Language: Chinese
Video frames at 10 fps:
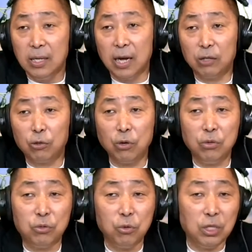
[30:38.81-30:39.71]
那对
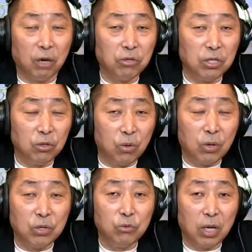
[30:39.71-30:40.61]
于作为绞尽这种的
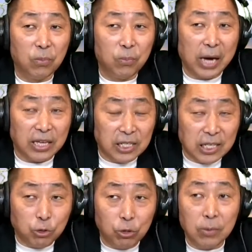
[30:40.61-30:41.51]
浑水呢不感
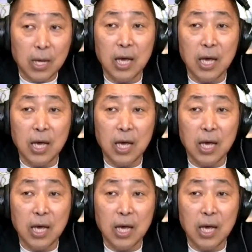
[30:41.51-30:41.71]
兴趣。